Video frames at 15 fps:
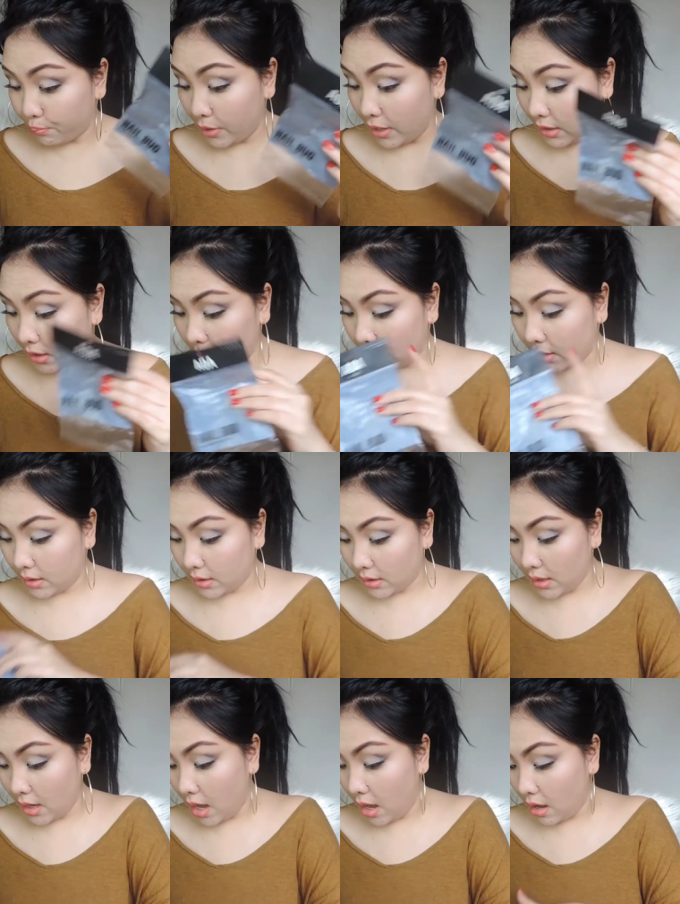product
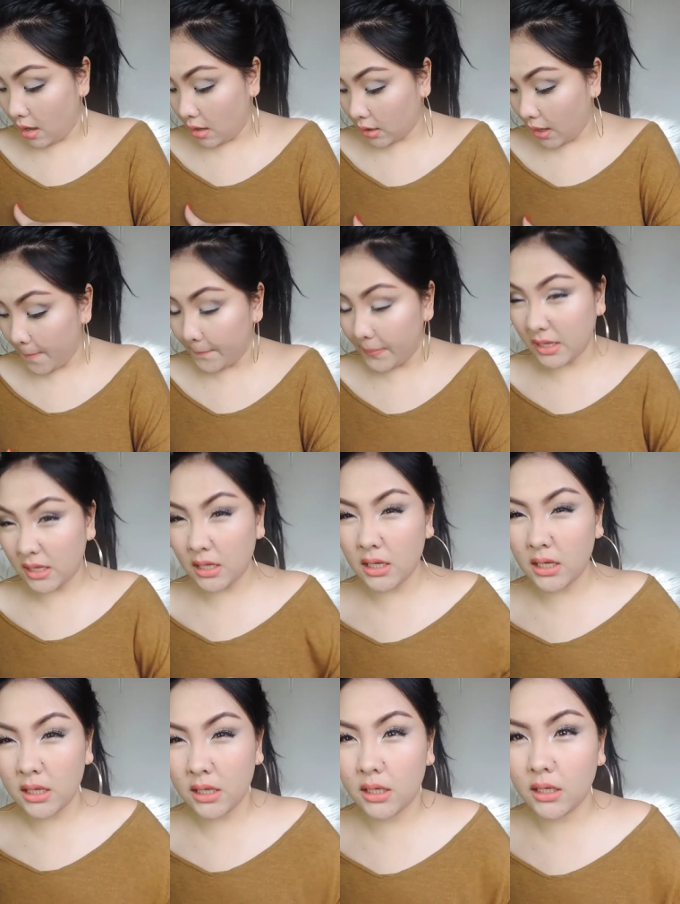uh,
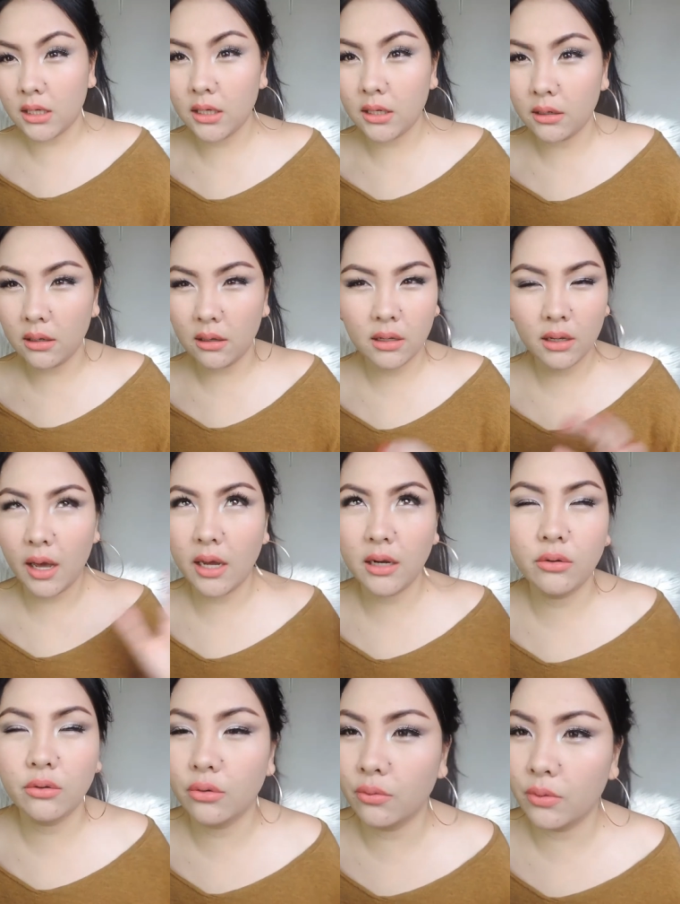company, I
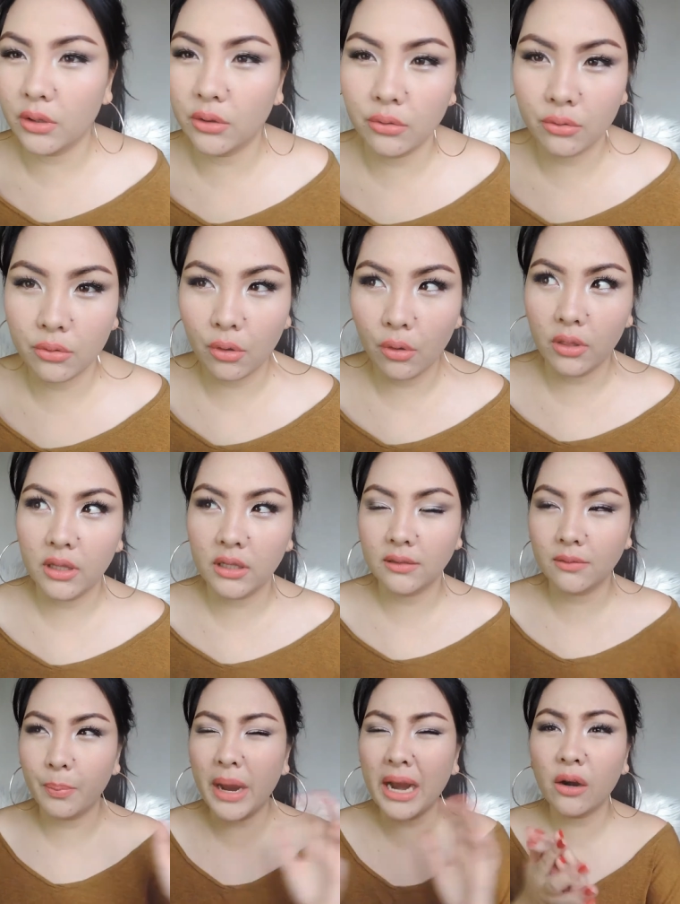don't know what do you call this.
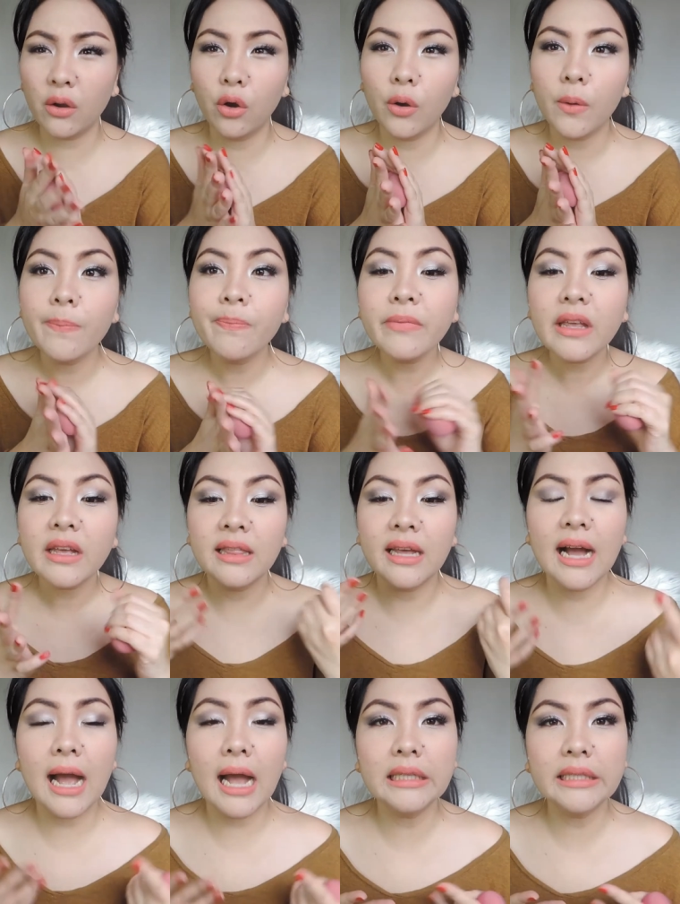Pero,
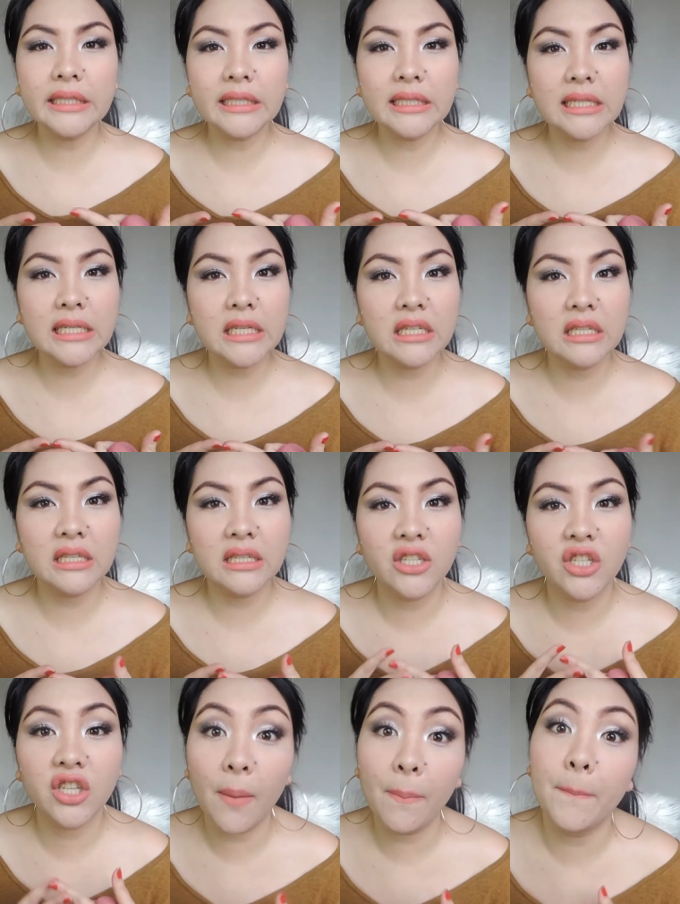naka-under kasi siya sa
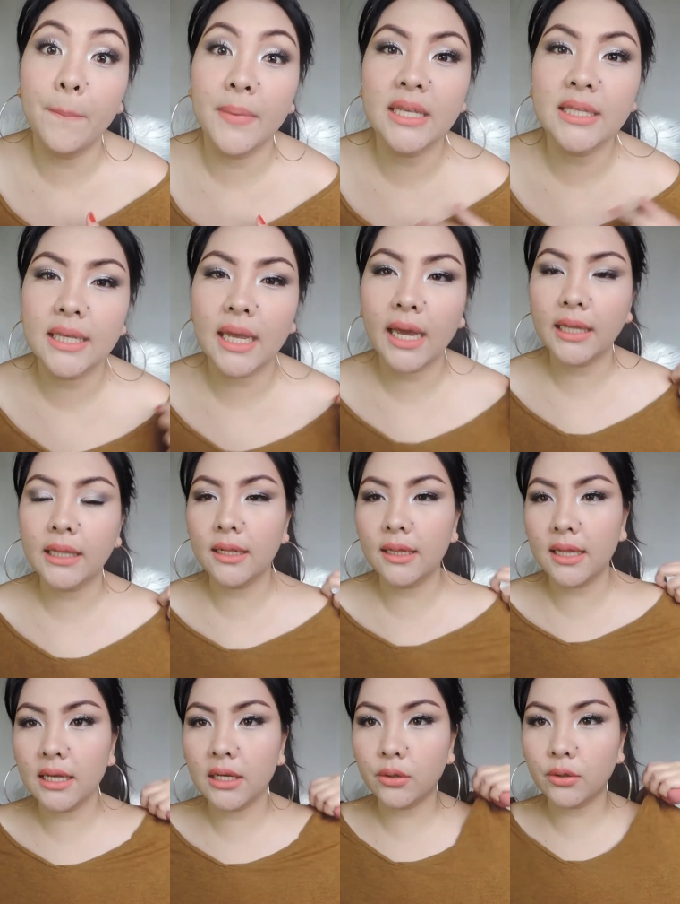Shop Misa.
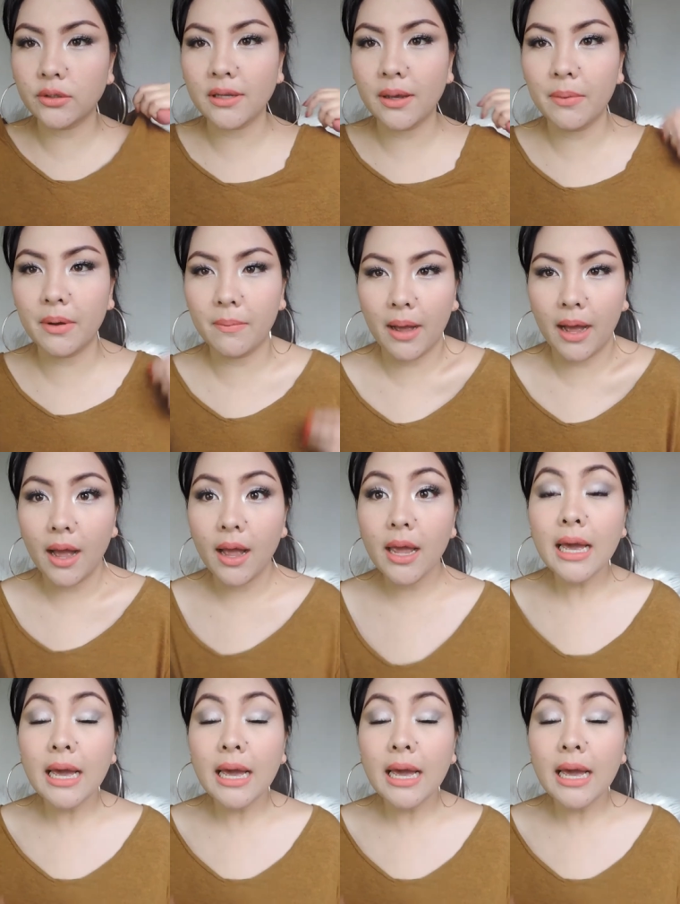Ililink ko sa baba.